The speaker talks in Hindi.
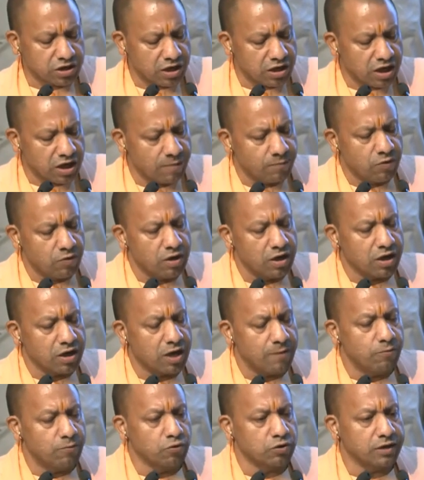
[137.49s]
गन्ना मूल्य
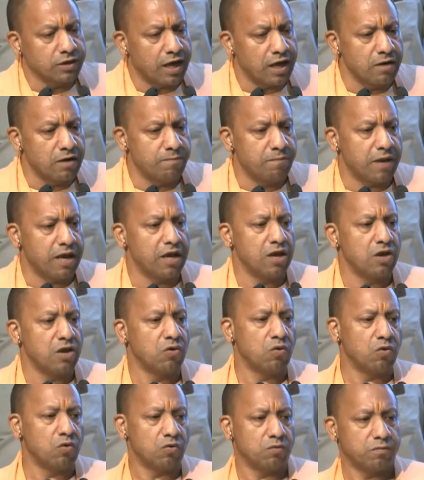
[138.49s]
का भुगतान पहले
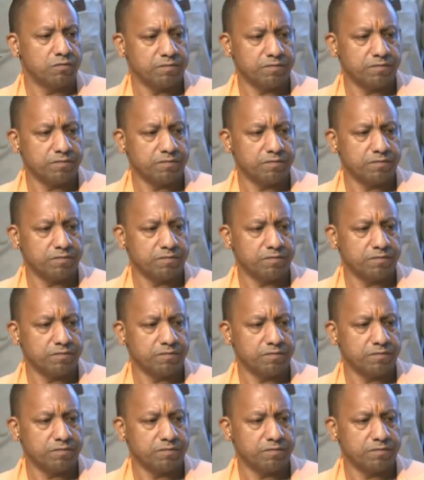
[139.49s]
हो